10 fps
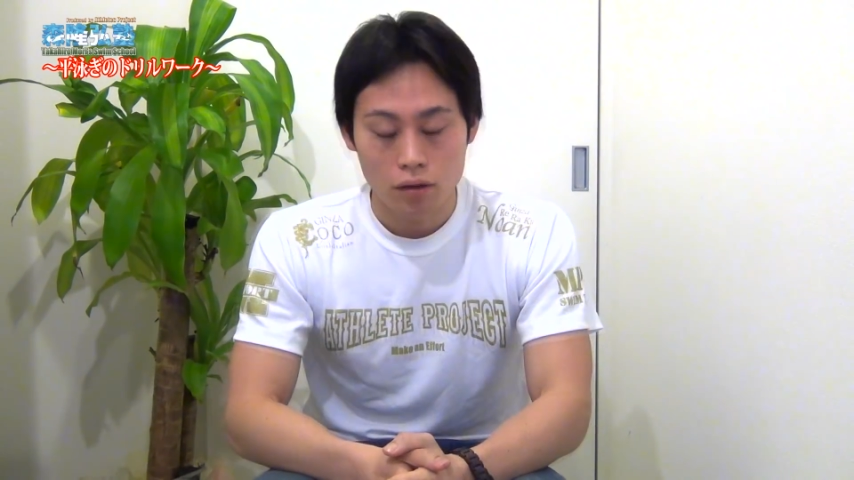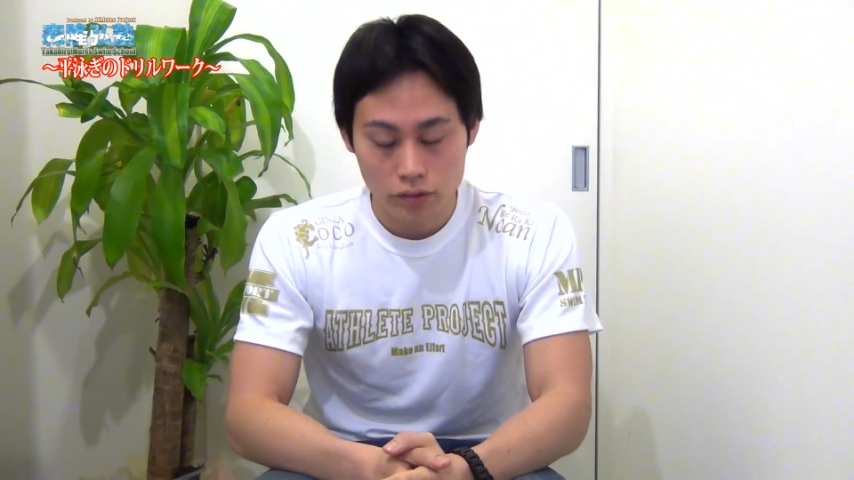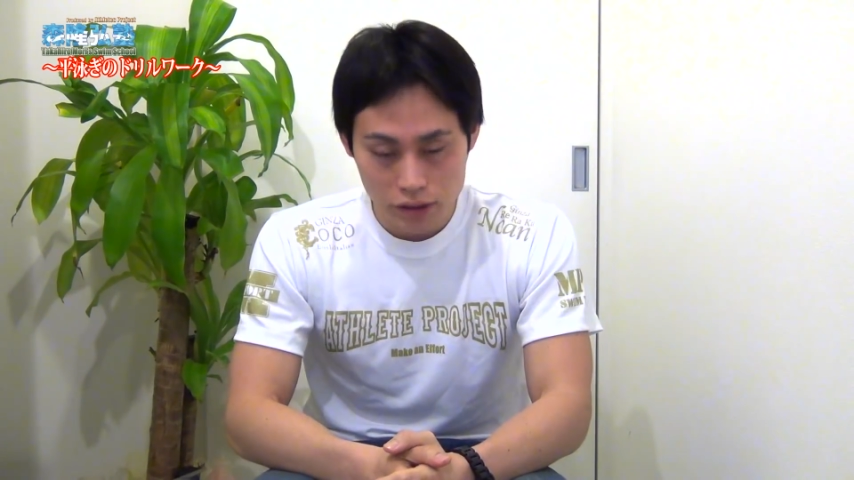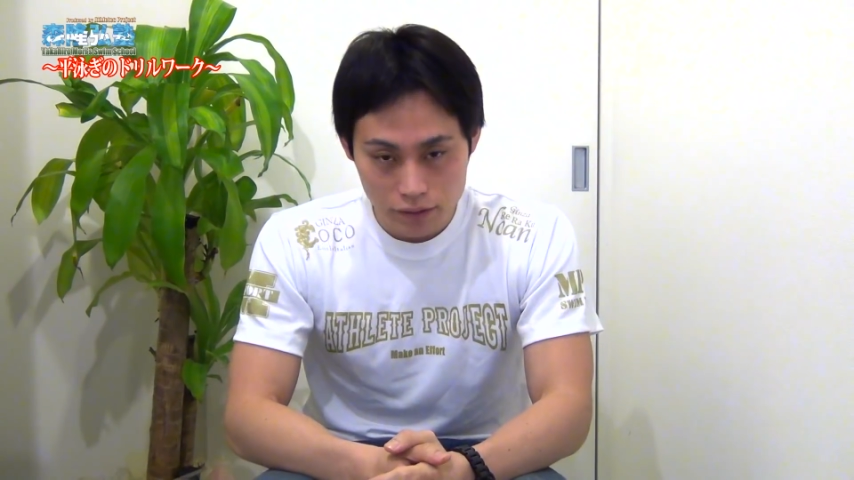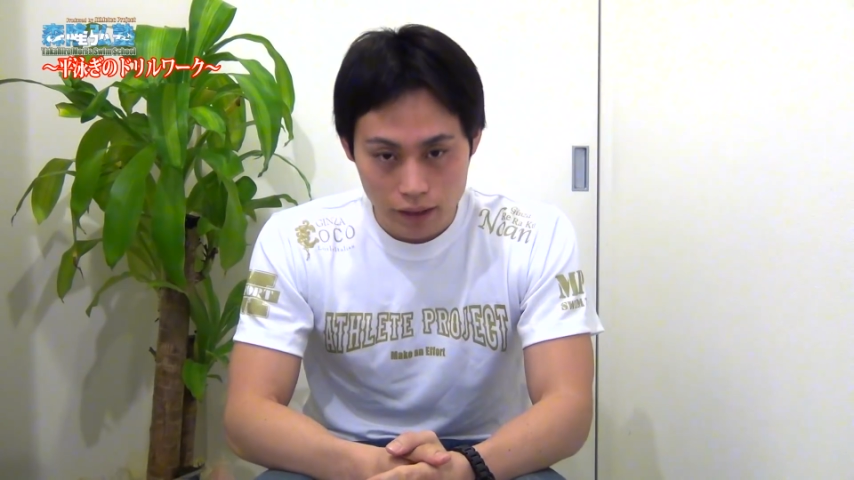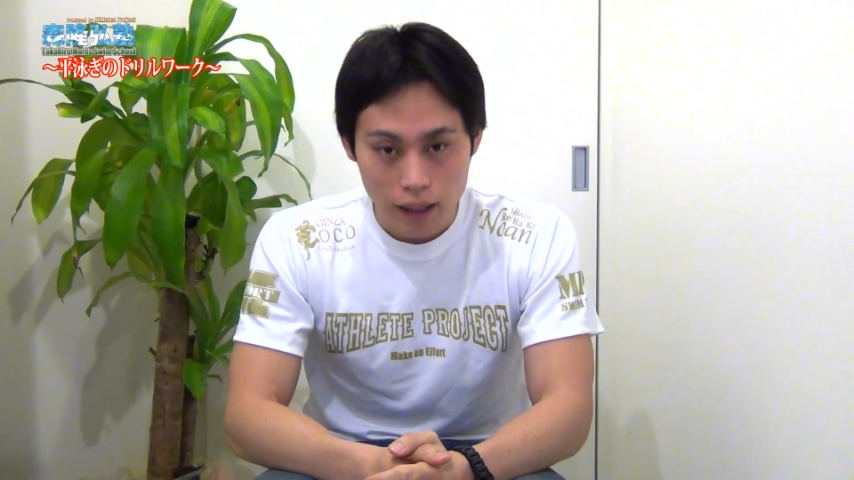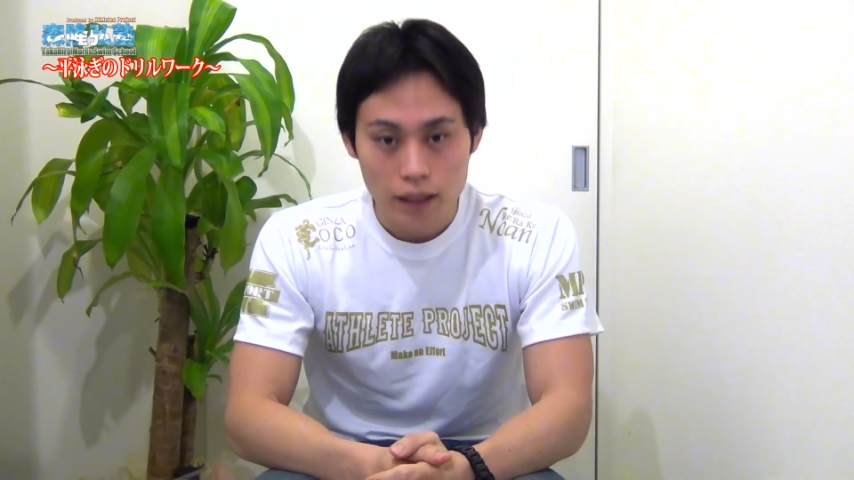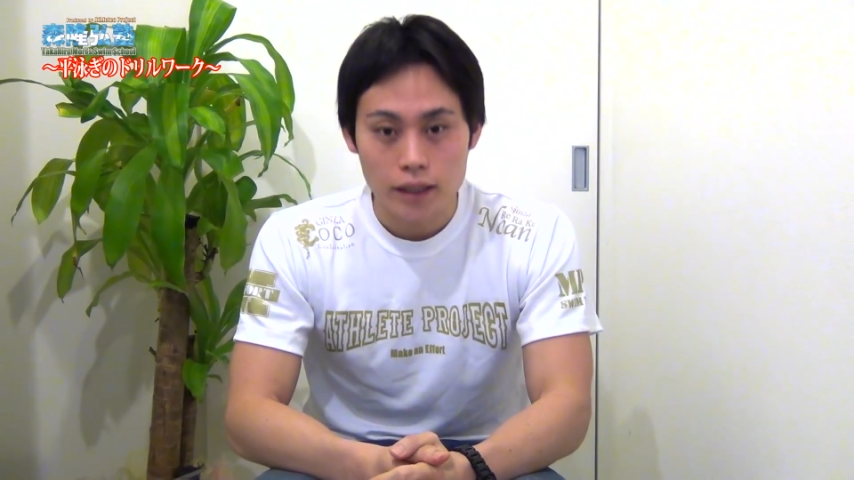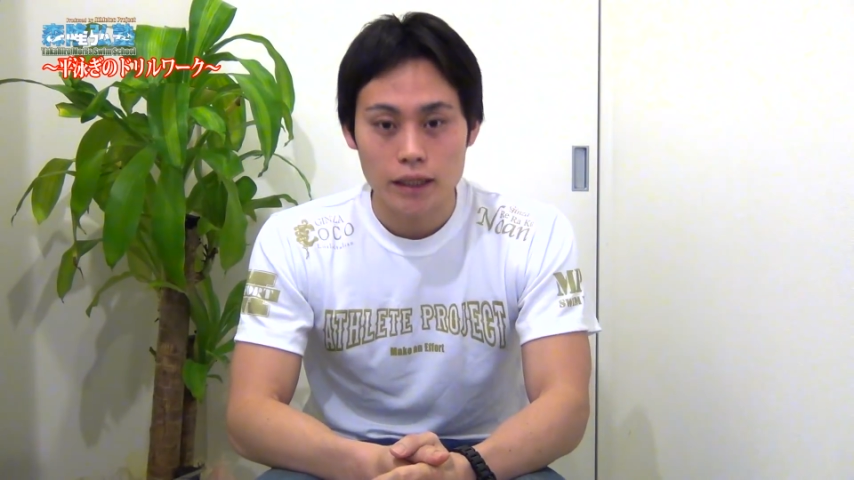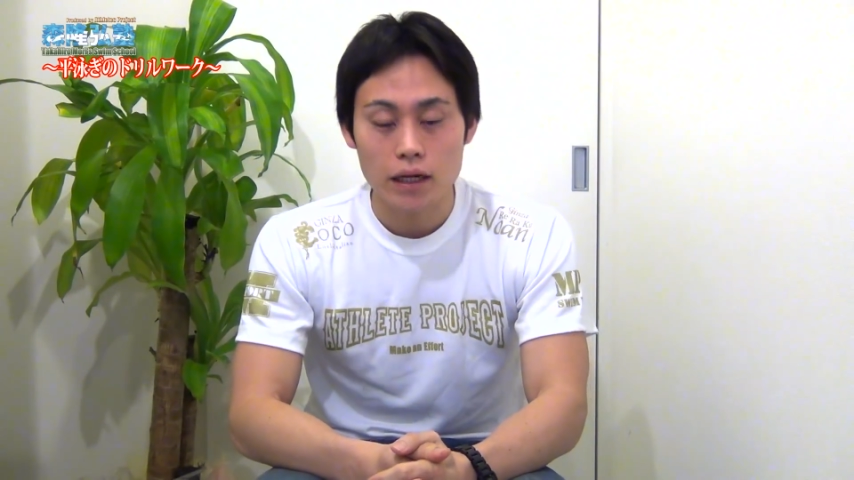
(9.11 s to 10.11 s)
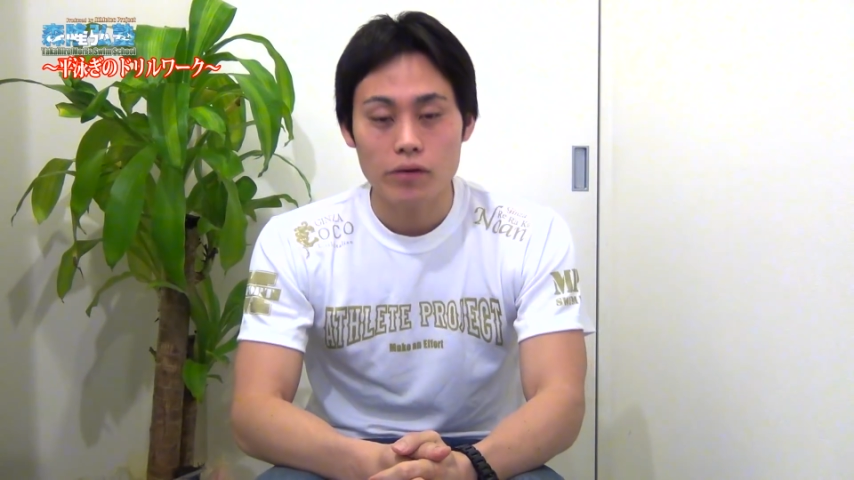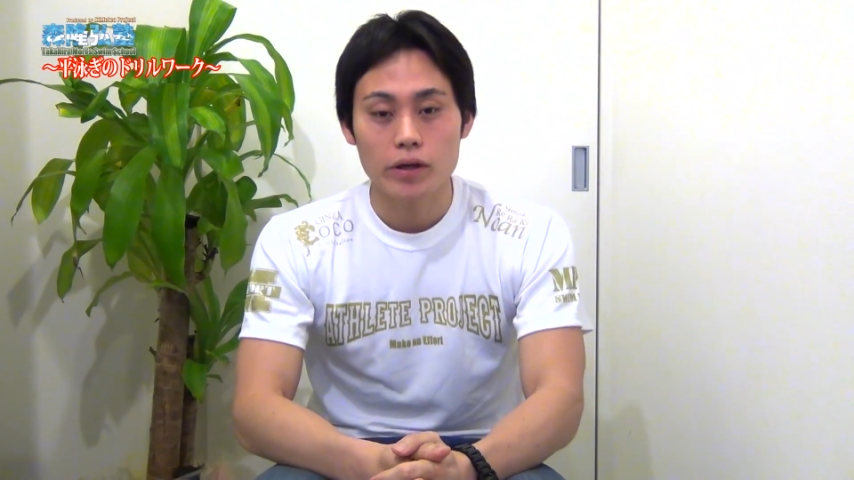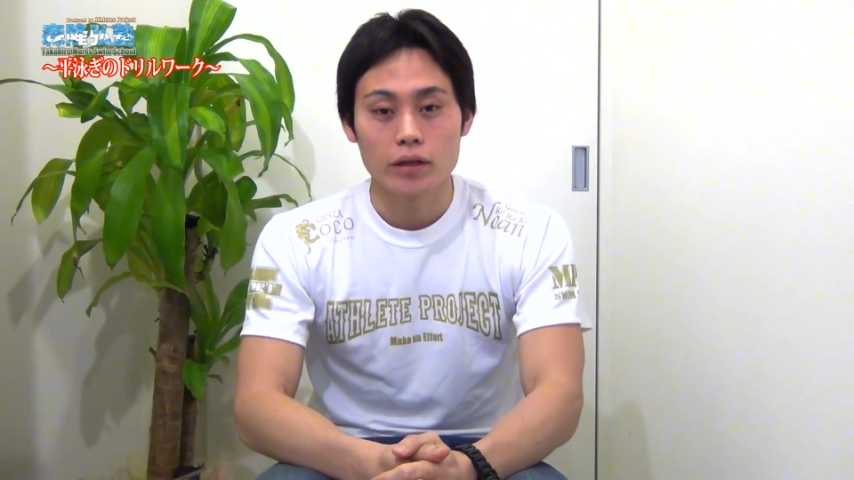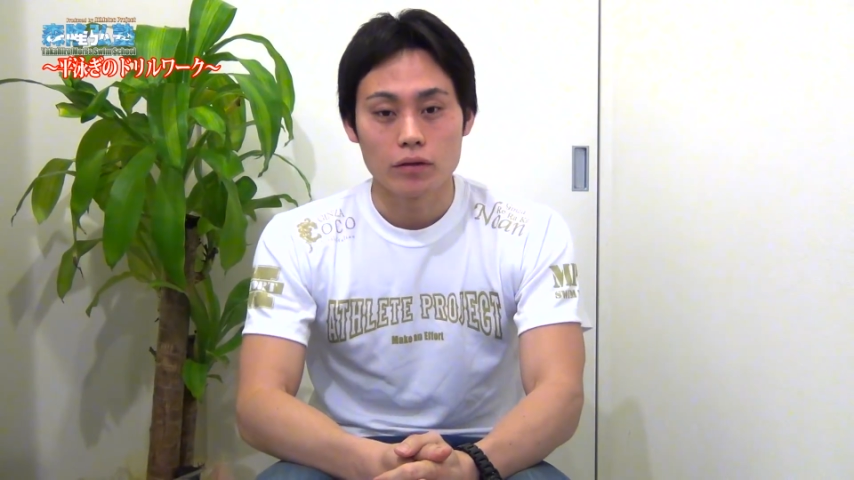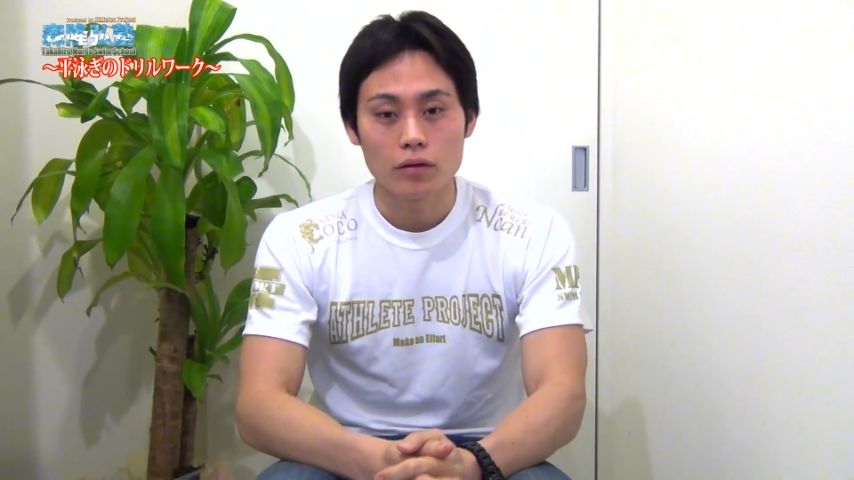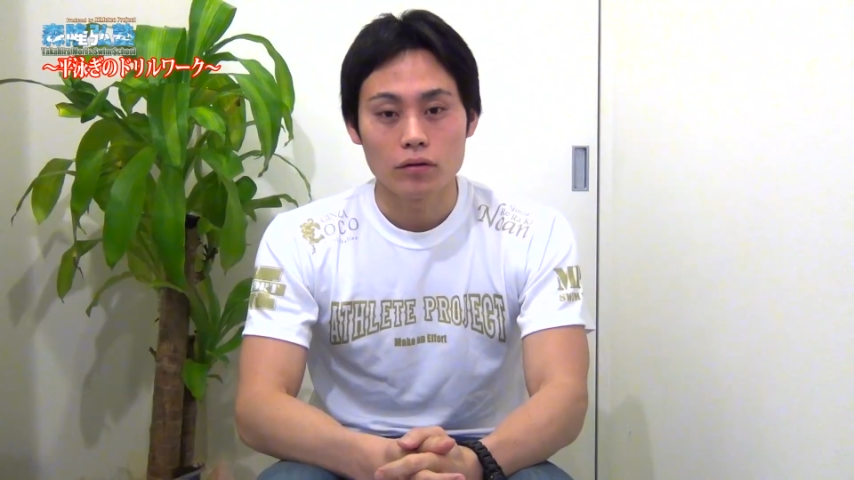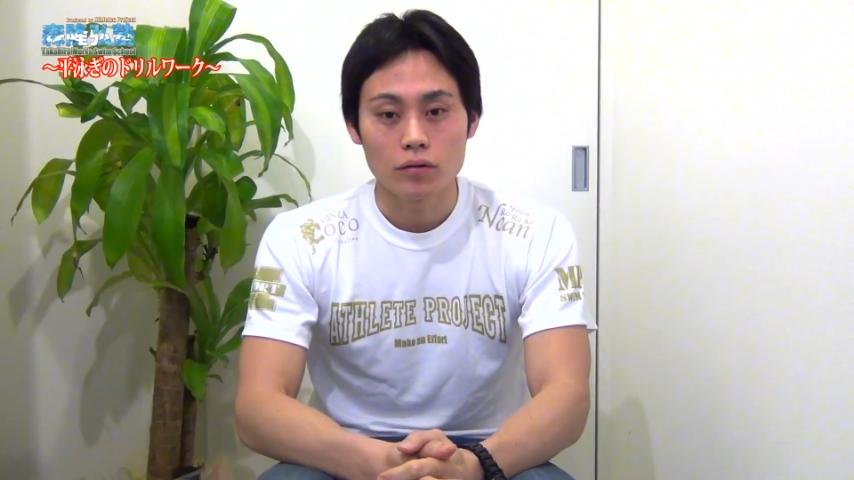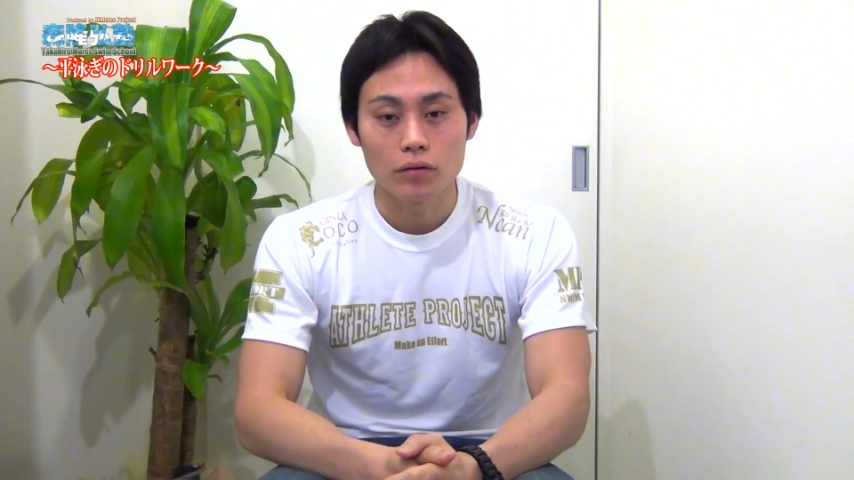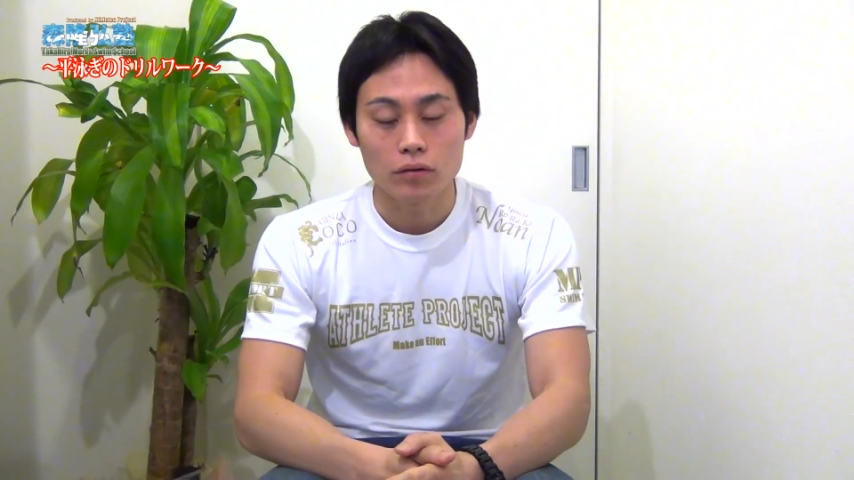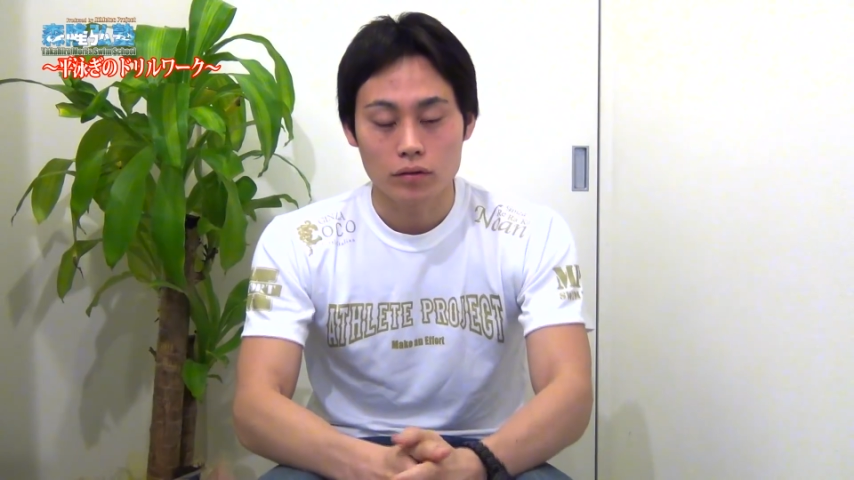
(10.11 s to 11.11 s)
本日は平泳ぎ
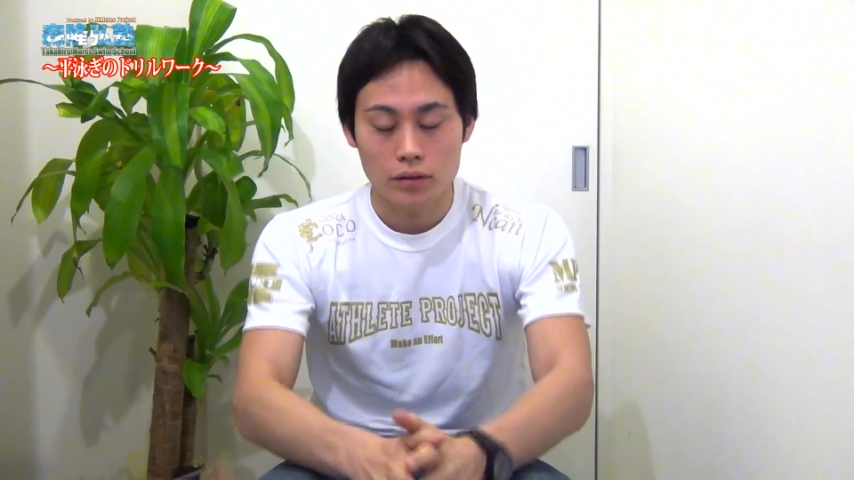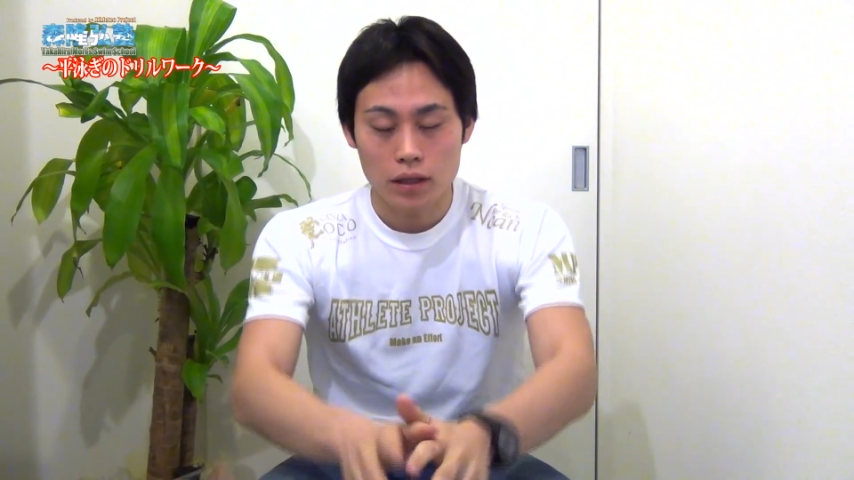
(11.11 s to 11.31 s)
の